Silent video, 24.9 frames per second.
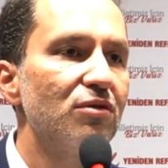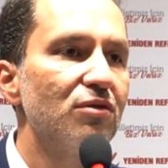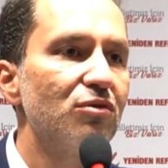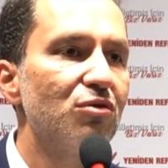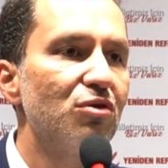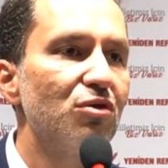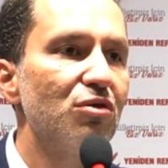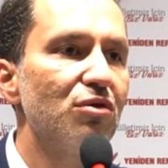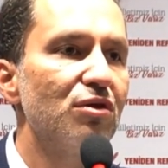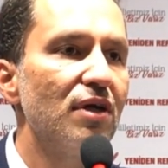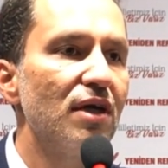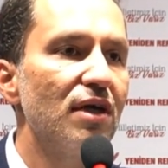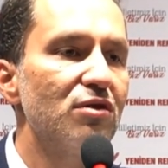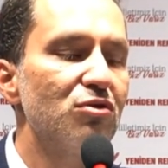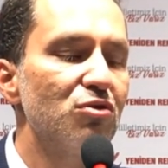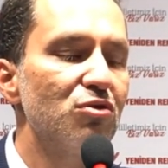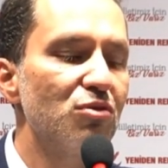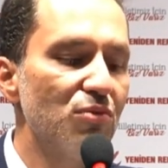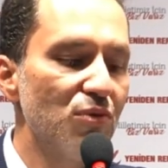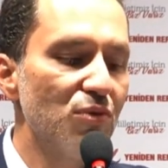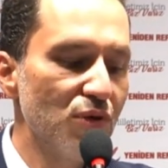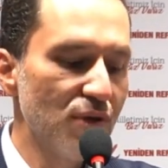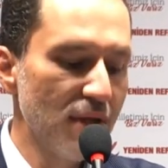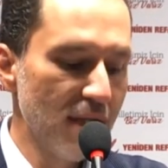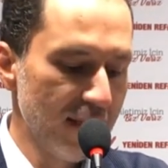Türkiye
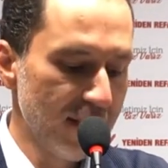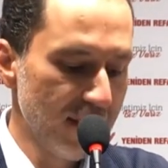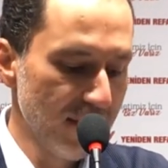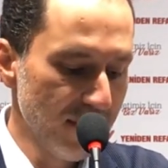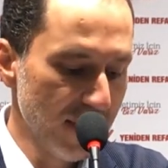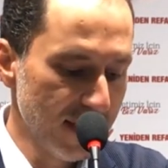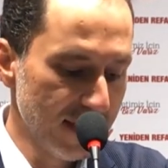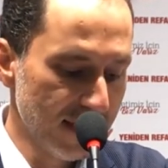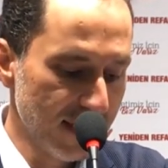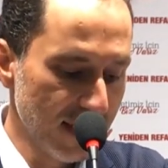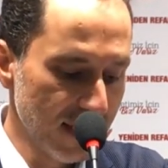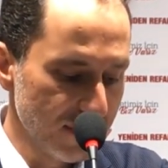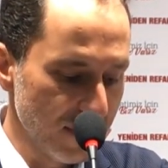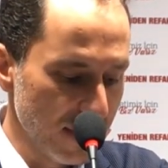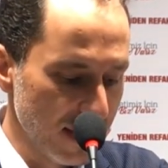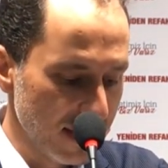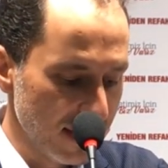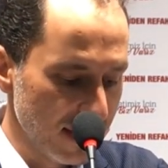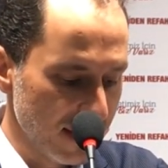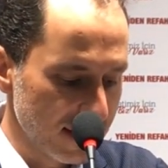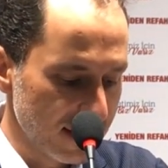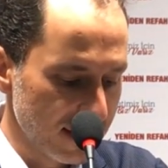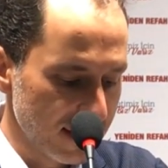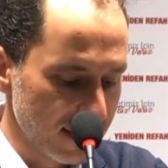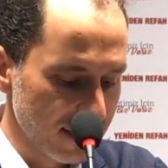Cumhuriyeti Merkez
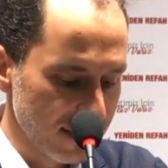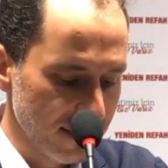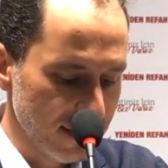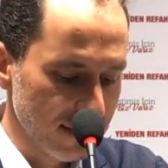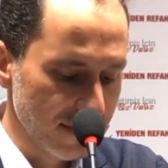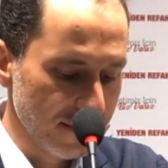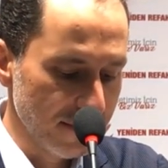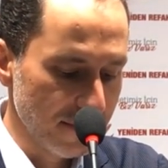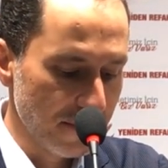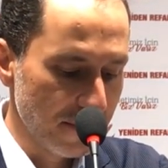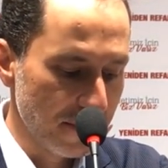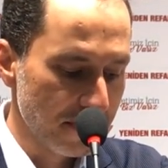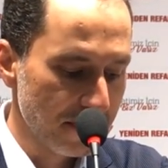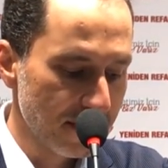Bankası'nın